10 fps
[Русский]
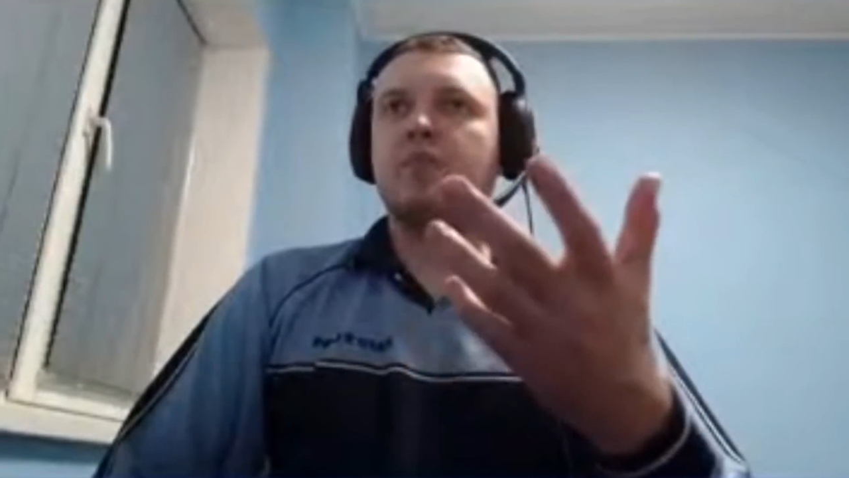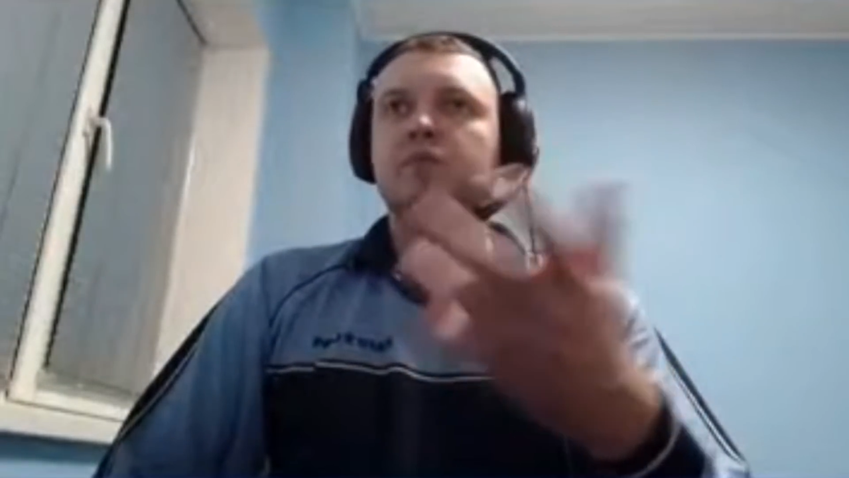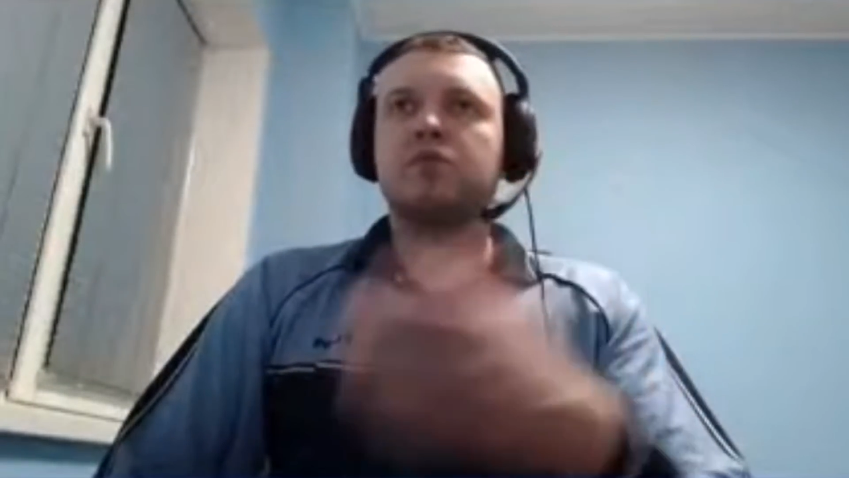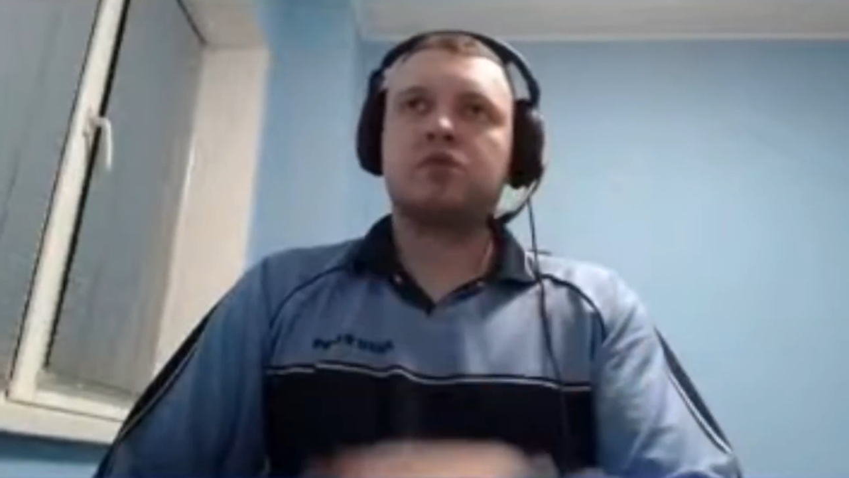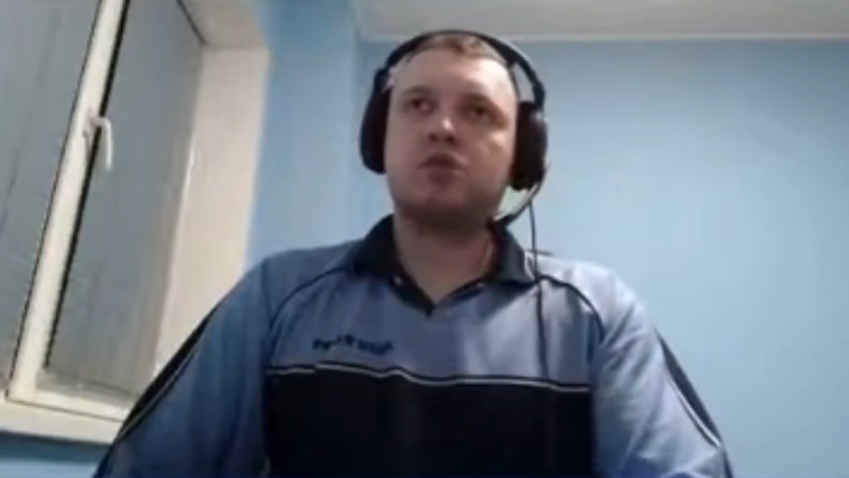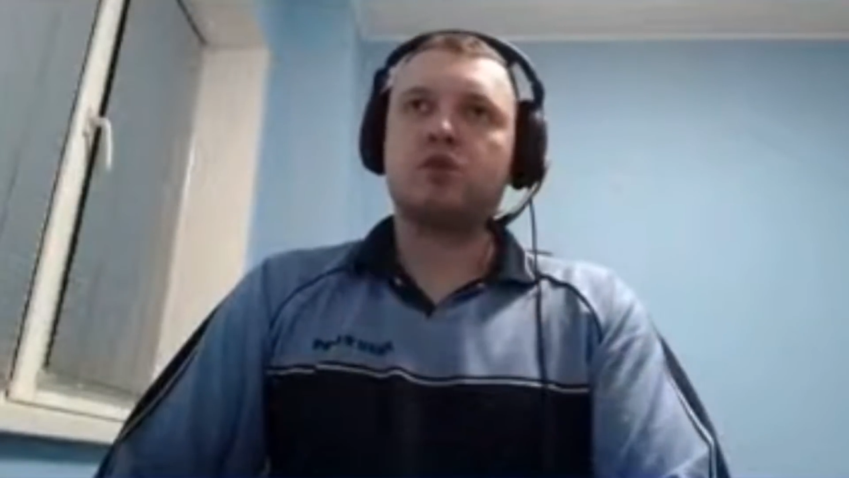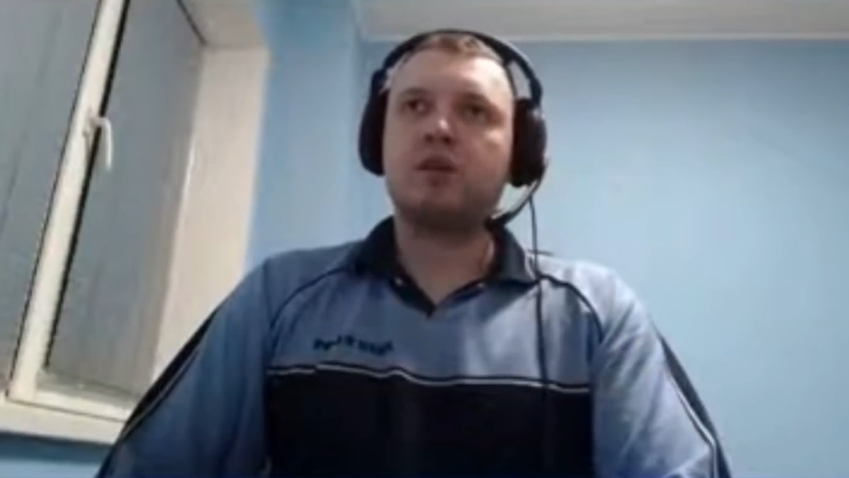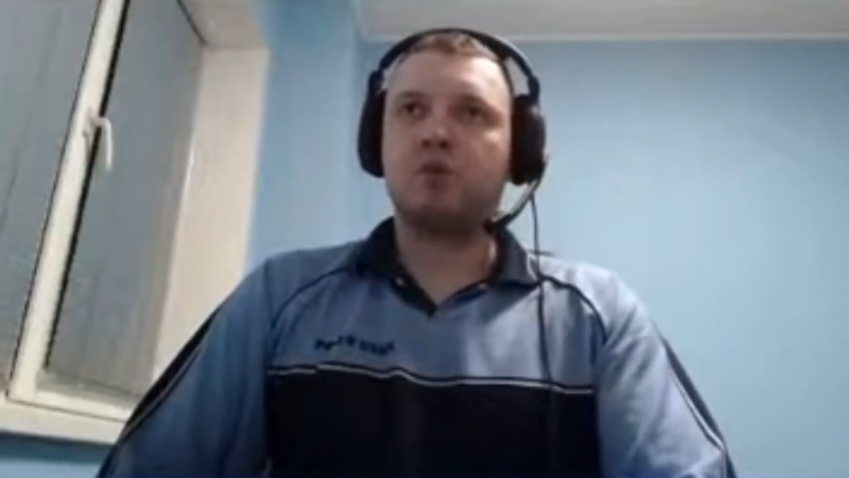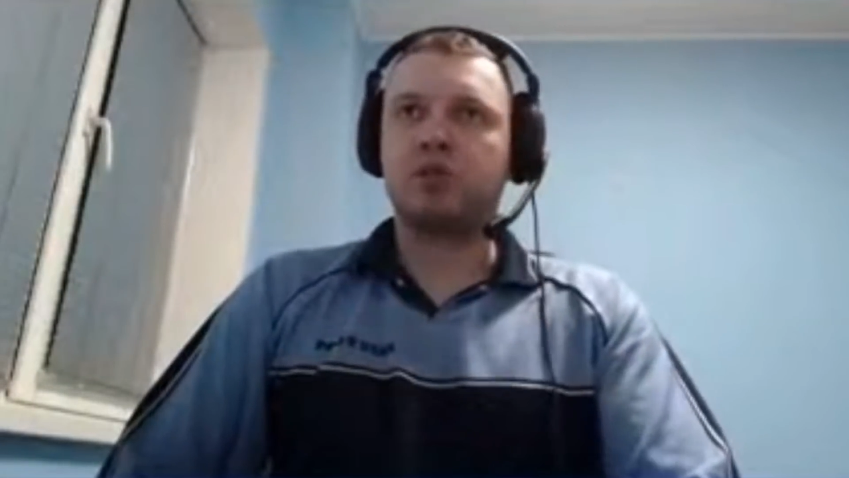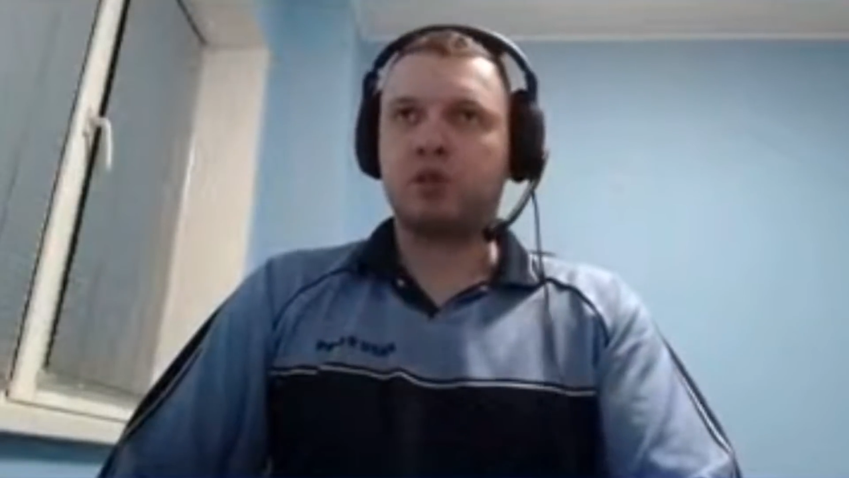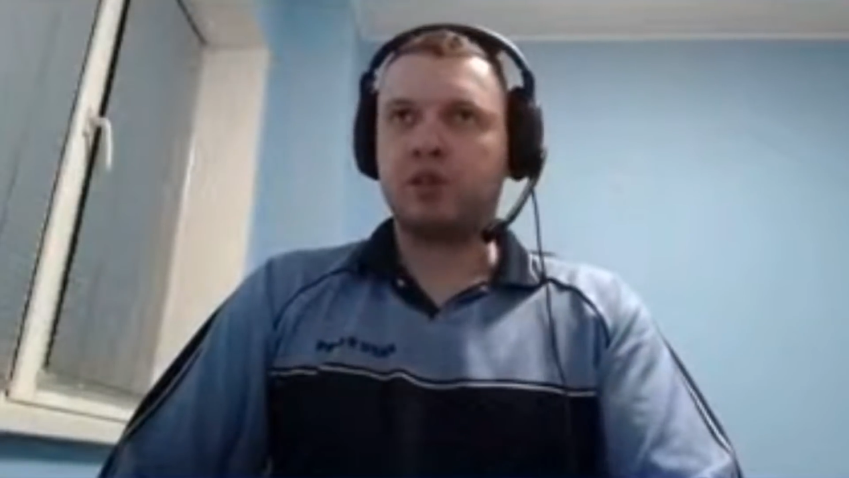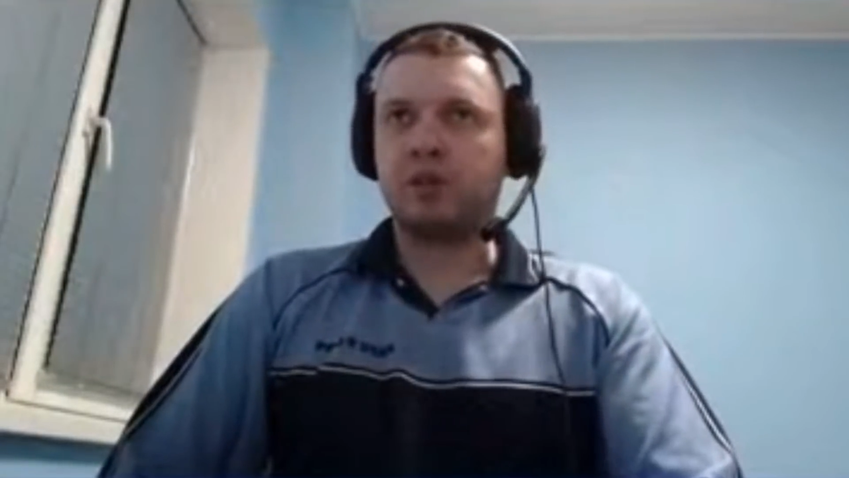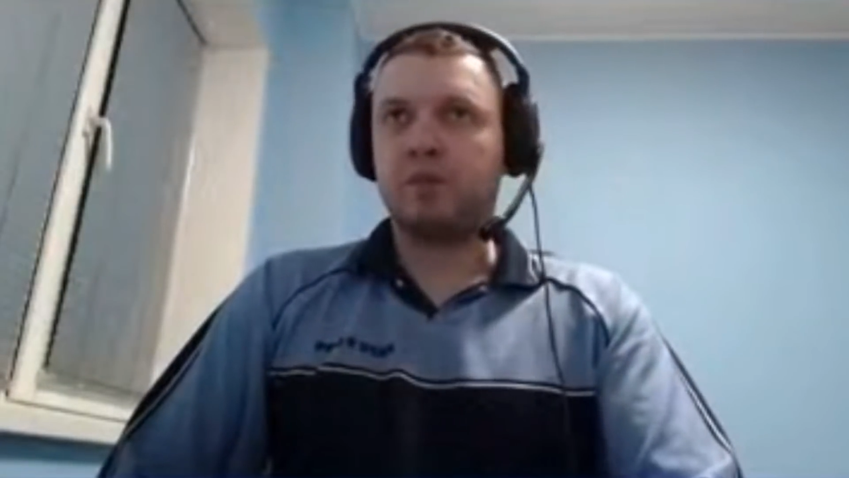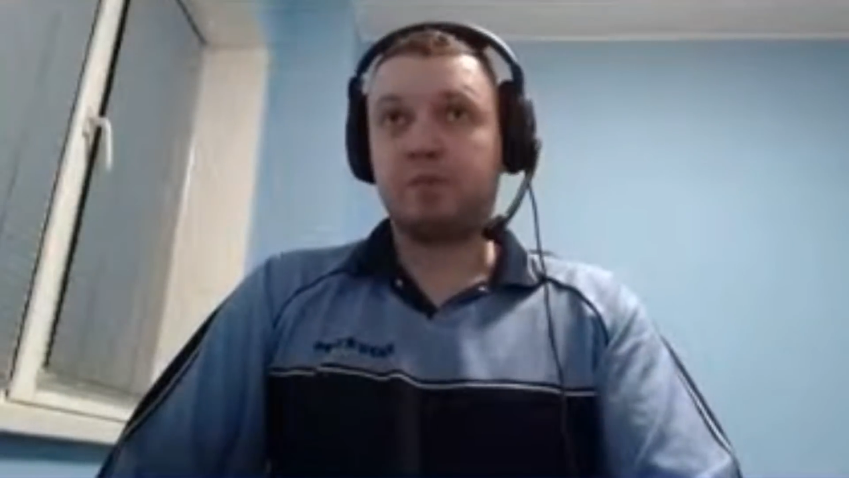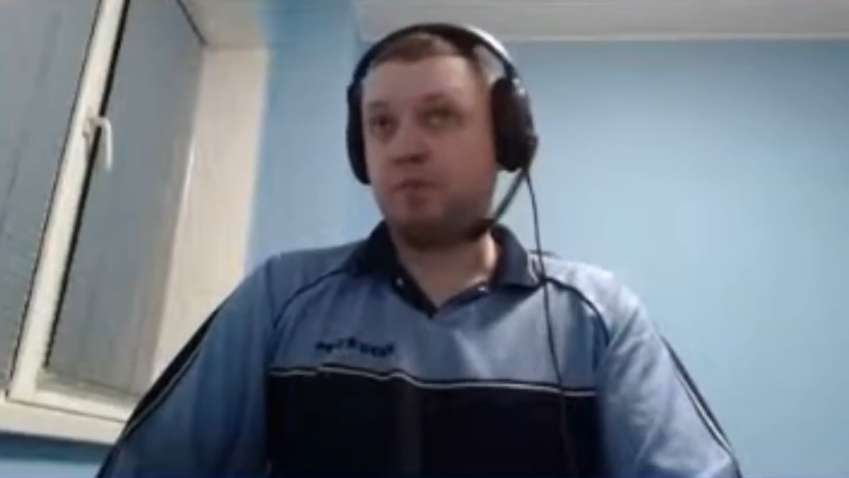с плюс родинок
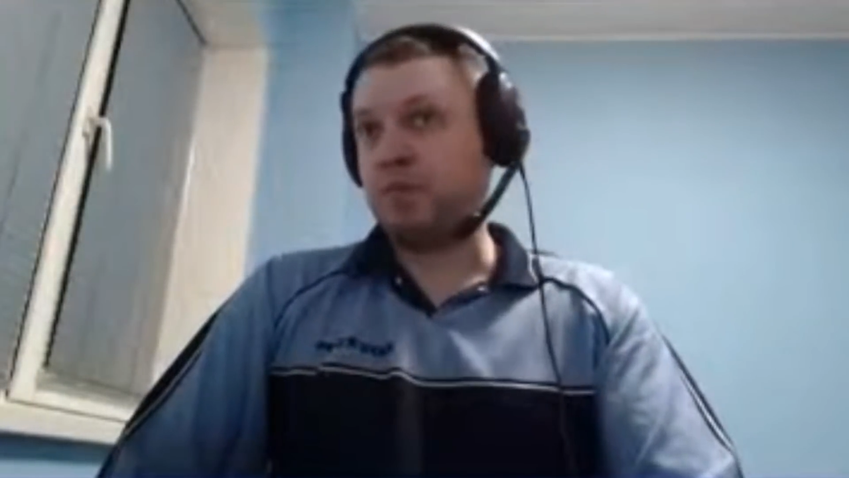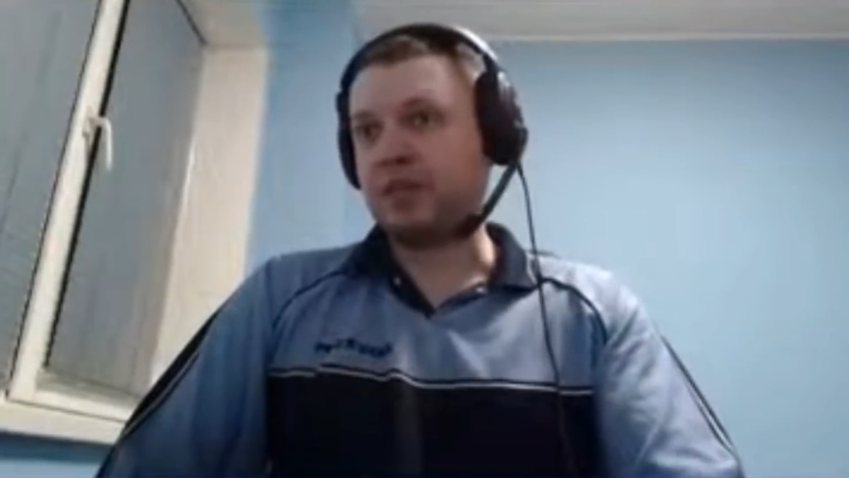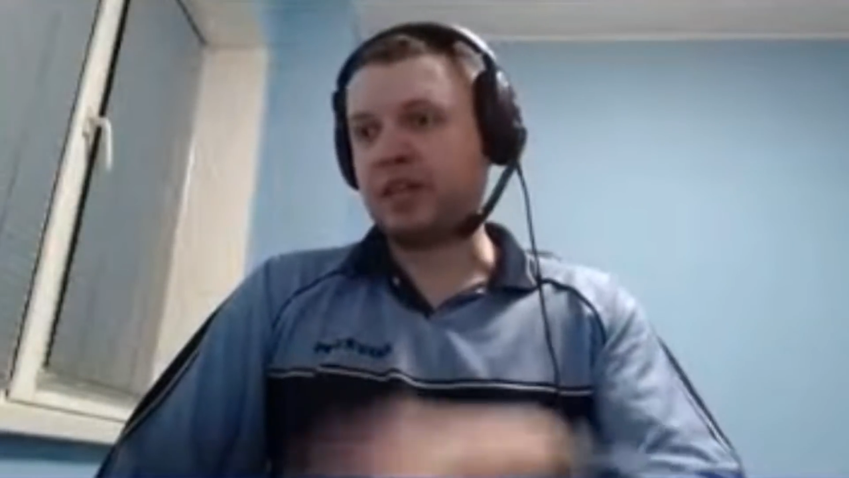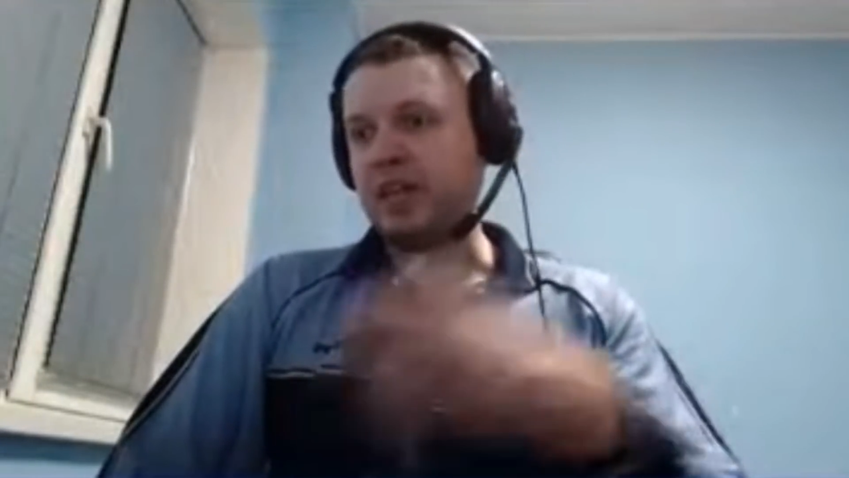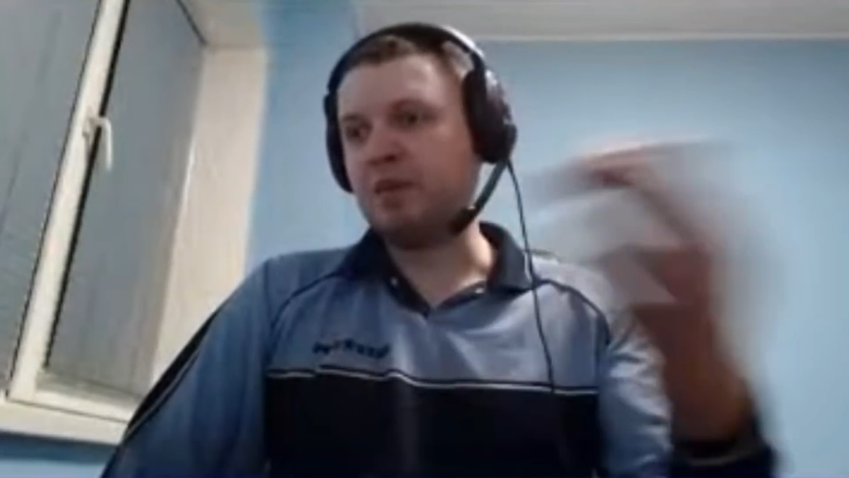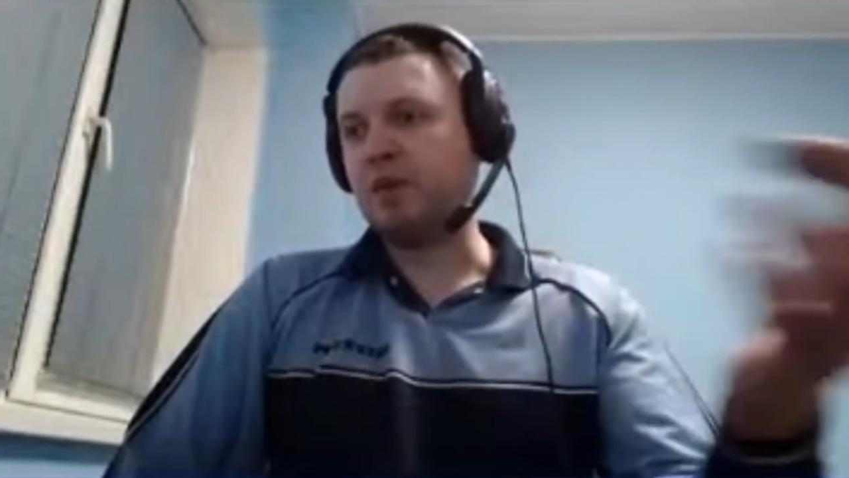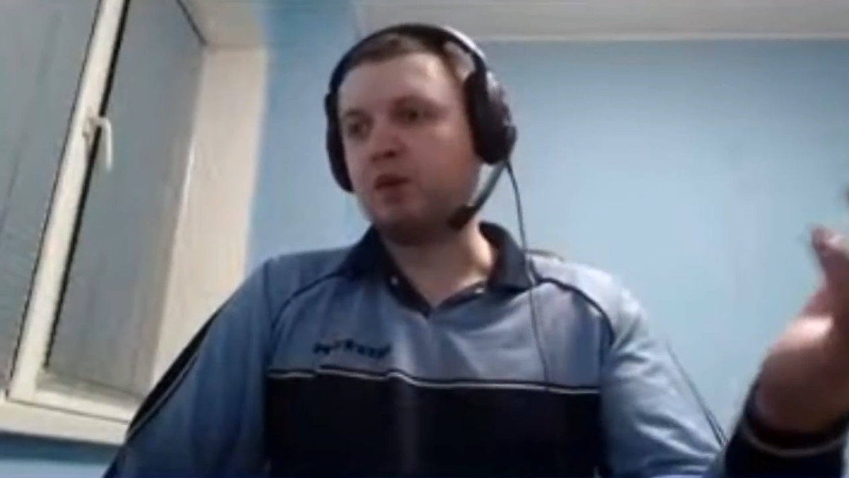без, без каких-либо,